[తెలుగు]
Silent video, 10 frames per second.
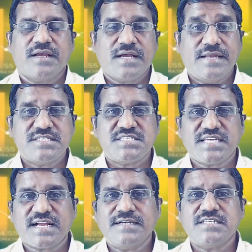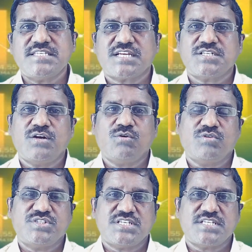కానీ సెకండ్ సెక్షన్లోకి
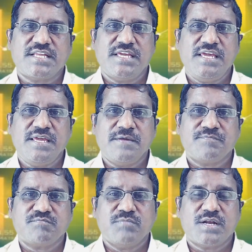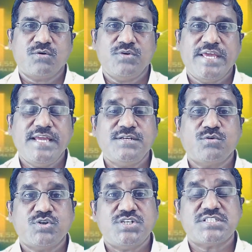వచ్చేసరికి మనకు ఎయిట్
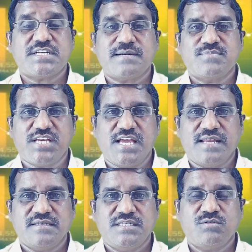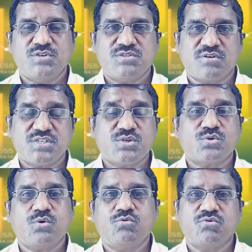క్వశ్చన్స్ అటెంప్ట్ చేయాలి ఇది కొంచెం
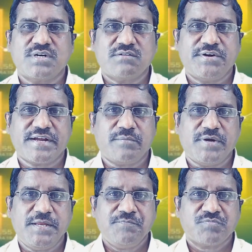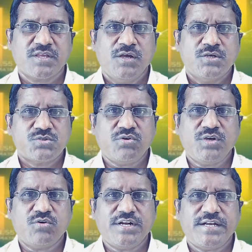రిస్క్తో కూడుకున్నటువంటి యొక్క పని సో
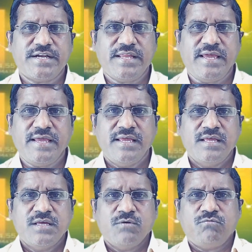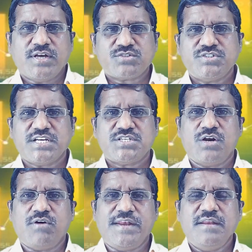ఇంకోటి ఏంటంటే ఫస్ట్
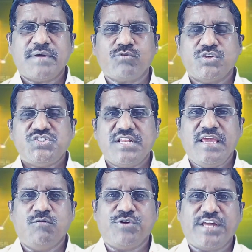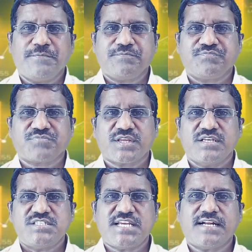సెక్షన్లో అన్నీ మనకు వచ్చినయే ఉంటాయి
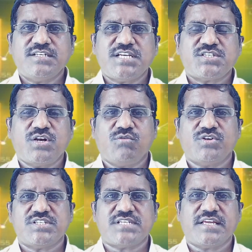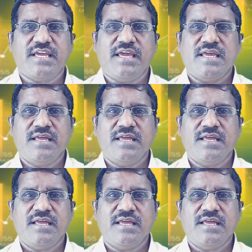సెకండ్ సెక్షన్లోకి వచ్చేసరికి